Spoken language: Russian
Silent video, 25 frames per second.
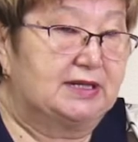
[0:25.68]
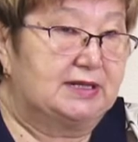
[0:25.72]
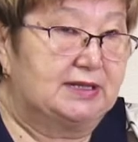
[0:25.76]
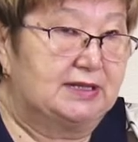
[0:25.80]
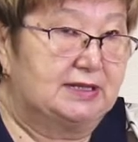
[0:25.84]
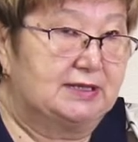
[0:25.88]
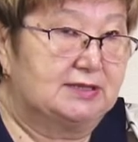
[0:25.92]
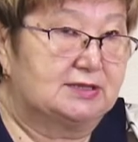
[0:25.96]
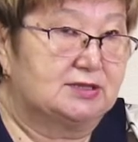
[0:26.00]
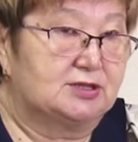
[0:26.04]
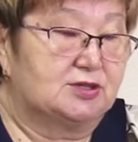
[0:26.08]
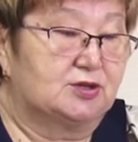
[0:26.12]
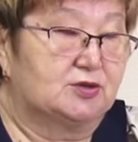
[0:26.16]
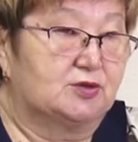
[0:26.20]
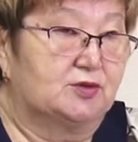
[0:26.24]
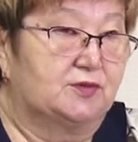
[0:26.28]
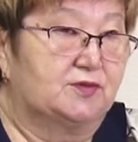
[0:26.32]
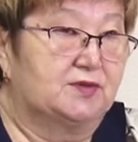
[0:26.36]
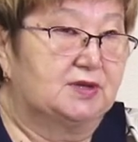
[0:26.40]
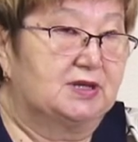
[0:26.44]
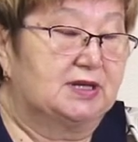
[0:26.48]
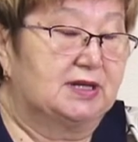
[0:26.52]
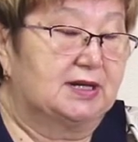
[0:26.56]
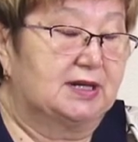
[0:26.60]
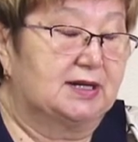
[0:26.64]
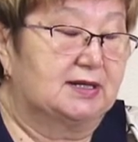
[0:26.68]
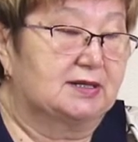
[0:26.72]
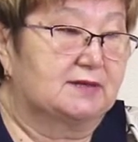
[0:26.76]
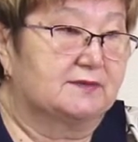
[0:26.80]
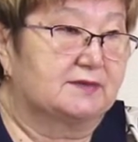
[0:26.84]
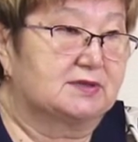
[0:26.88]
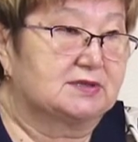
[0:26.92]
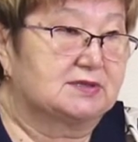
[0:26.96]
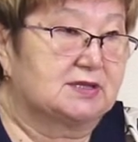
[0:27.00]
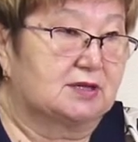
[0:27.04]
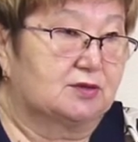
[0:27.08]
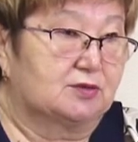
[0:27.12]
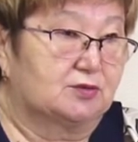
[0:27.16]
3
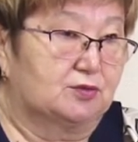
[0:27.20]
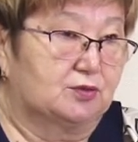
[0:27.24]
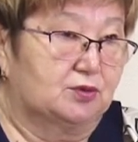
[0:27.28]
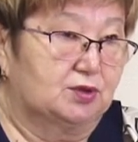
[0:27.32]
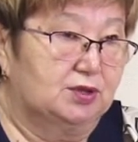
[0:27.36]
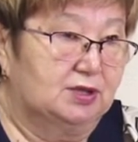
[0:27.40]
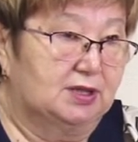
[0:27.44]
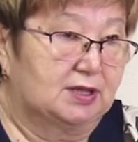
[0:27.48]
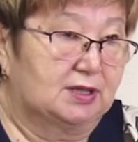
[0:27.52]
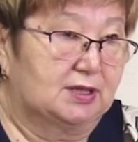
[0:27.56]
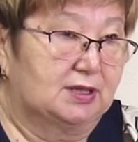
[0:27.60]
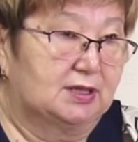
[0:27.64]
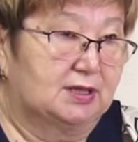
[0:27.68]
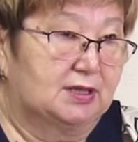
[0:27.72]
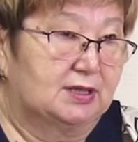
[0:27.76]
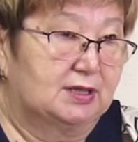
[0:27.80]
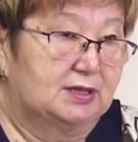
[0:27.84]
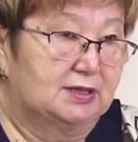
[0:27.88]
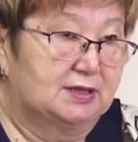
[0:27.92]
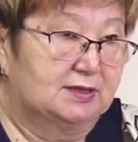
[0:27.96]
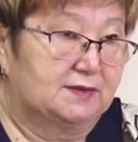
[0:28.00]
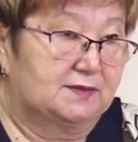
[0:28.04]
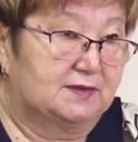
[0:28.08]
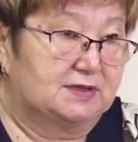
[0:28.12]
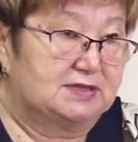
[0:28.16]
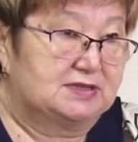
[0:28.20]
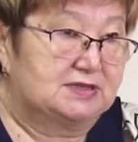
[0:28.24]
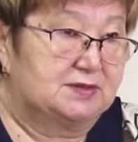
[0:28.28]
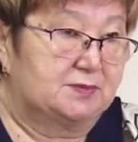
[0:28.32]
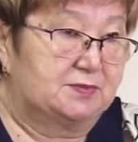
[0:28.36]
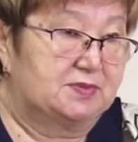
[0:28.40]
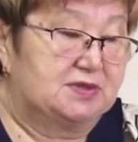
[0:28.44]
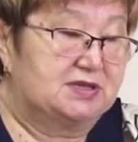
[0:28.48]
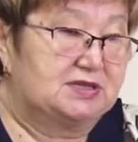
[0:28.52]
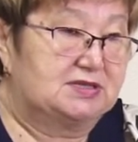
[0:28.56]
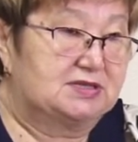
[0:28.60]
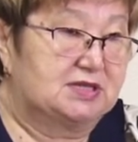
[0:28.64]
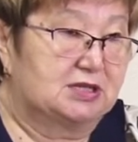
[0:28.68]
Федерального закона
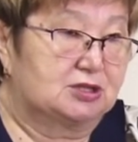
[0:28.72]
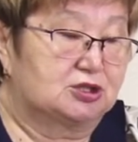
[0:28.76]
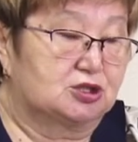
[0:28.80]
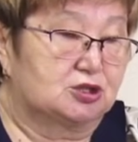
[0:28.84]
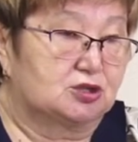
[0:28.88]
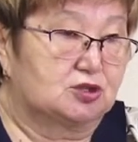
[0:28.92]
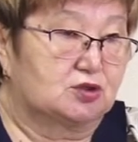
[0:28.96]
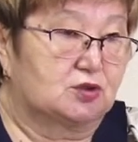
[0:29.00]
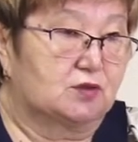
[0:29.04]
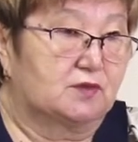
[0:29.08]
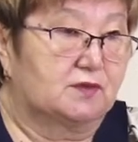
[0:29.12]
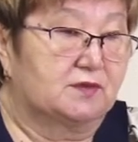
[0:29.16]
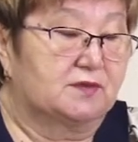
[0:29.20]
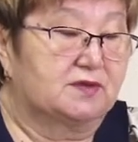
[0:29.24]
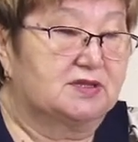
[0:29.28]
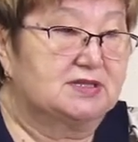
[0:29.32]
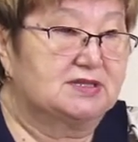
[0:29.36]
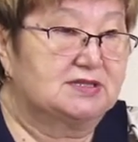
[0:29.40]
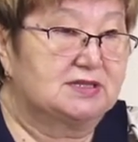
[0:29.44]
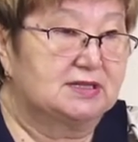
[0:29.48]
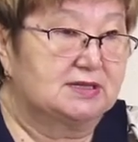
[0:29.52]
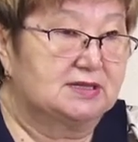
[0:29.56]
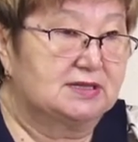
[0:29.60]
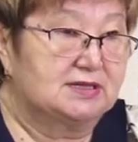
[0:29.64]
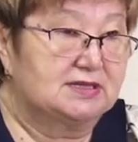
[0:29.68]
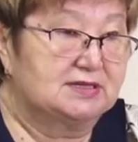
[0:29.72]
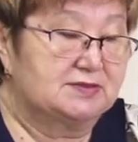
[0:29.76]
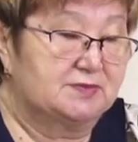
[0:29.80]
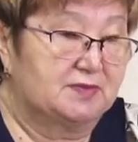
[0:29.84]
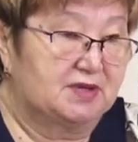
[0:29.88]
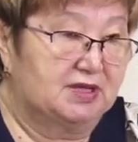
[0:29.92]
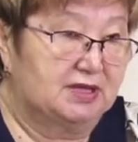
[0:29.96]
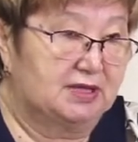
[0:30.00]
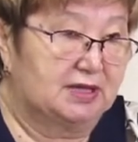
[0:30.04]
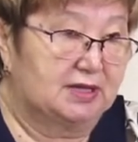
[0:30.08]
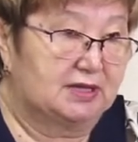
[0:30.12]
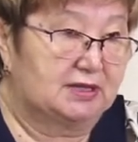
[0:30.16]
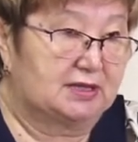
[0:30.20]
256 внесены
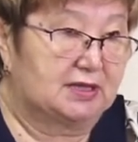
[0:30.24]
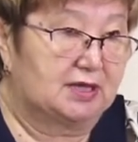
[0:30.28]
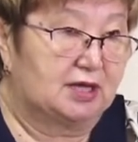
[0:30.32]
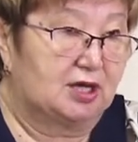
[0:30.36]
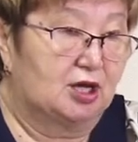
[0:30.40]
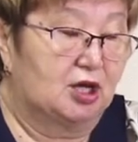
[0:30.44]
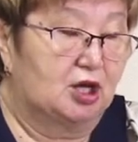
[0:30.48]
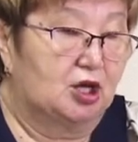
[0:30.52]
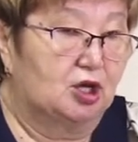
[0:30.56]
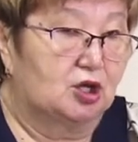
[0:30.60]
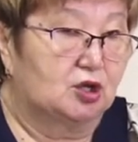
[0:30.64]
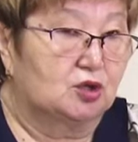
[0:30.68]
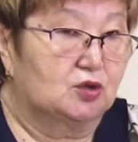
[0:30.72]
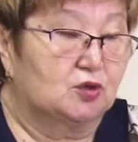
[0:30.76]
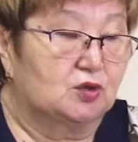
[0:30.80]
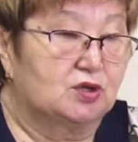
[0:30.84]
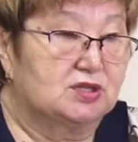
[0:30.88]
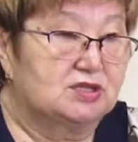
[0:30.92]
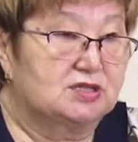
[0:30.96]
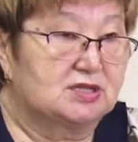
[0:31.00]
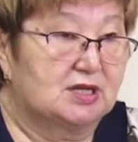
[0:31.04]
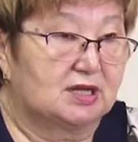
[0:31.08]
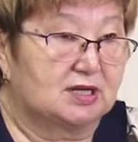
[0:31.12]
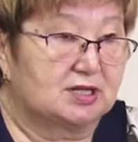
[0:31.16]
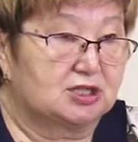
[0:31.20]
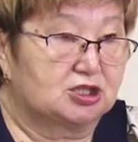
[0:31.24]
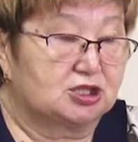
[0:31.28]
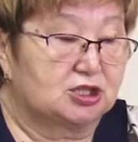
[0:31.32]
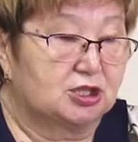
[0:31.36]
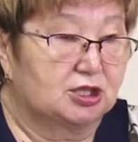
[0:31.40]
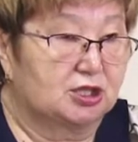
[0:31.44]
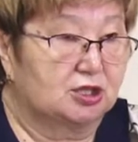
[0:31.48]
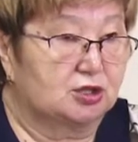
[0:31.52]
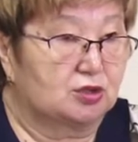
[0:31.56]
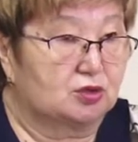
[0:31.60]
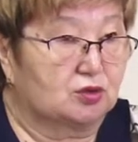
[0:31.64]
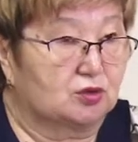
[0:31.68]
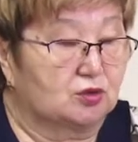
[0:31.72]
изменения изменений, то есть
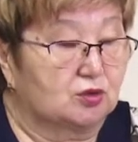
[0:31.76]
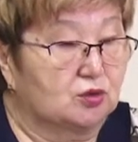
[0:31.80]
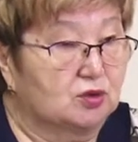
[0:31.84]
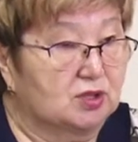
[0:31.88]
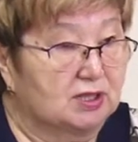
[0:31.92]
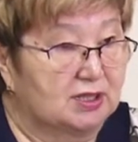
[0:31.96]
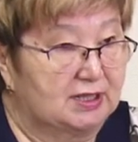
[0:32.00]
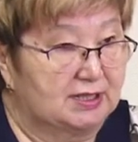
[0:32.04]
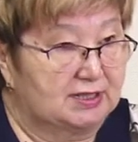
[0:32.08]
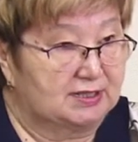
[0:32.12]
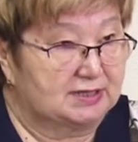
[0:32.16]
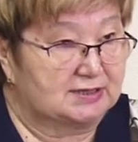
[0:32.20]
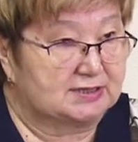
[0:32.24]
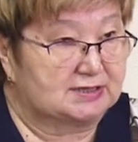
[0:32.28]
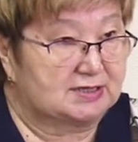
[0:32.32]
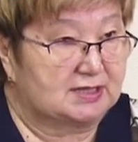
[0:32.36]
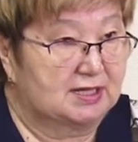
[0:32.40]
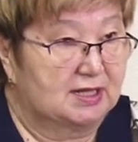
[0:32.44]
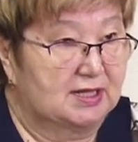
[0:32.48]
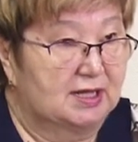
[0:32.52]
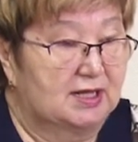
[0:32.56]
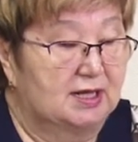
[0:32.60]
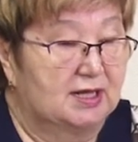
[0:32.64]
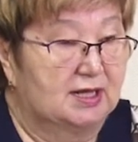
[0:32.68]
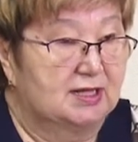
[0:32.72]
расширен круг лиц.